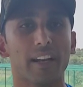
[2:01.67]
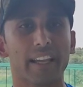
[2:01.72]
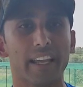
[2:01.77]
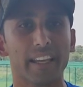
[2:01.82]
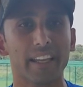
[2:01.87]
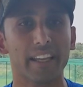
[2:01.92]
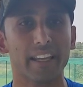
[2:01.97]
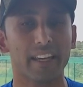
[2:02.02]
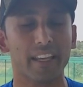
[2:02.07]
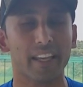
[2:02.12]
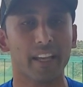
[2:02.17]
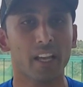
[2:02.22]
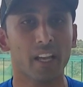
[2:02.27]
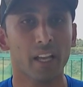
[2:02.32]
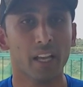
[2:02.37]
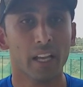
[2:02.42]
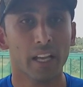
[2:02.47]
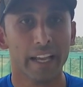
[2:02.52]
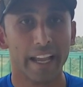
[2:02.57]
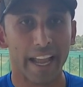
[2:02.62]
लगेंगे नहीं
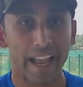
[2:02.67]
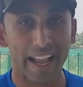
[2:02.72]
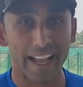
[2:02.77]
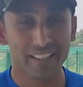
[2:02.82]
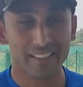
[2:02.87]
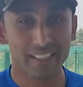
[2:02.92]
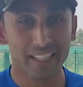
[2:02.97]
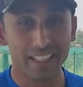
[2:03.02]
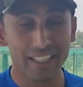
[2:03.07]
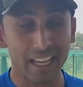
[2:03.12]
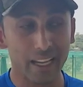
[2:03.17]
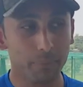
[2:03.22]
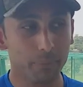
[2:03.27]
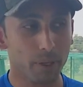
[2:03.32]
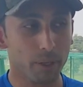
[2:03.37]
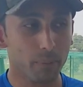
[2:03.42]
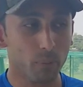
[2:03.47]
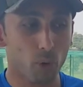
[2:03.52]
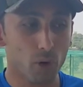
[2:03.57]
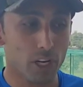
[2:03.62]
ऐसे टाइप
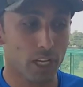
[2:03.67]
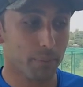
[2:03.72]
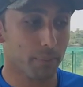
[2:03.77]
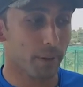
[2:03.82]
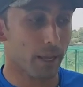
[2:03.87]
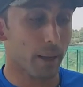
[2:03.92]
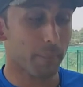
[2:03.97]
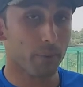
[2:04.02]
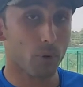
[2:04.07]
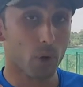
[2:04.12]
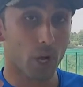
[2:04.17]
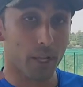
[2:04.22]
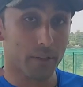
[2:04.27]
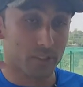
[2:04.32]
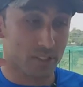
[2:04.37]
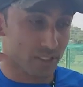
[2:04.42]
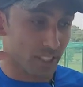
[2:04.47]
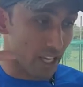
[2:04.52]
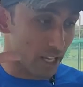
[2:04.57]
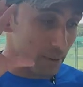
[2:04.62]
के बॉलिंग में आपका
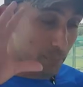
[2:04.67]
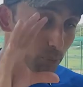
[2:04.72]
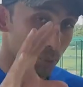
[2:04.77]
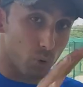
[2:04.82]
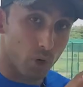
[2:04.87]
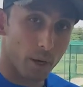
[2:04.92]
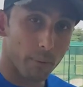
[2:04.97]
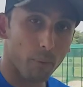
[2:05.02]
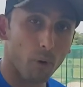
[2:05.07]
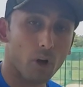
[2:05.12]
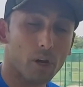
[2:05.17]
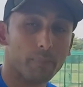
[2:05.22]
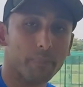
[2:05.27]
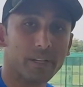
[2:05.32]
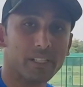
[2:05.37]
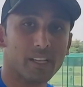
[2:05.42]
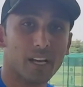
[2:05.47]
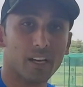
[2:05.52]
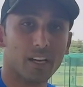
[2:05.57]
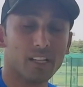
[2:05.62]
सर पूरा बॉल
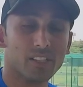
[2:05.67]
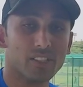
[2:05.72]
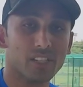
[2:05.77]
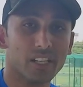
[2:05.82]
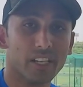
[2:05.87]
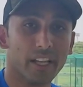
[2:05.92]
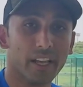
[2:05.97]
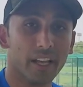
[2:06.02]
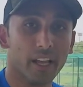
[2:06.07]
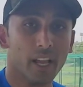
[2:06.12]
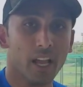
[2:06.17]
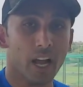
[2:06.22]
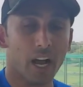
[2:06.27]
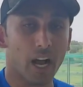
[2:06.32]
पे जाना चाहिए